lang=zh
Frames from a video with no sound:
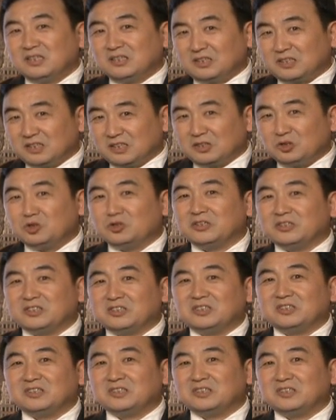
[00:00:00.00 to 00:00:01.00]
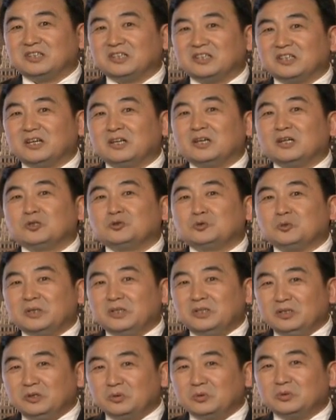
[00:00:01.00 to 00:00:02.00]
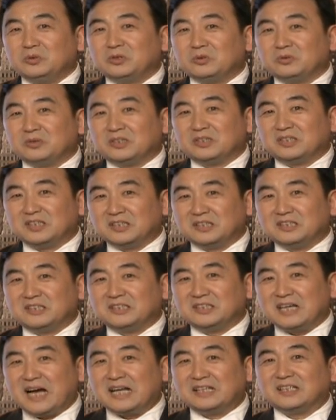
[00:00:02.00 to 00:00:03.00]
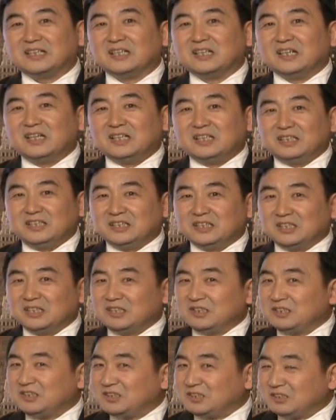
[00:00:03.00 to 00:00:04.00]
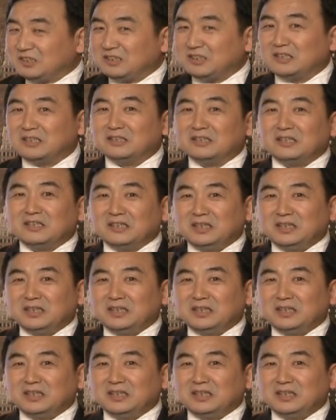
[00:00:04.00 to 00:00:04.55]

这确实是一个最优秀的政治家的一个责任。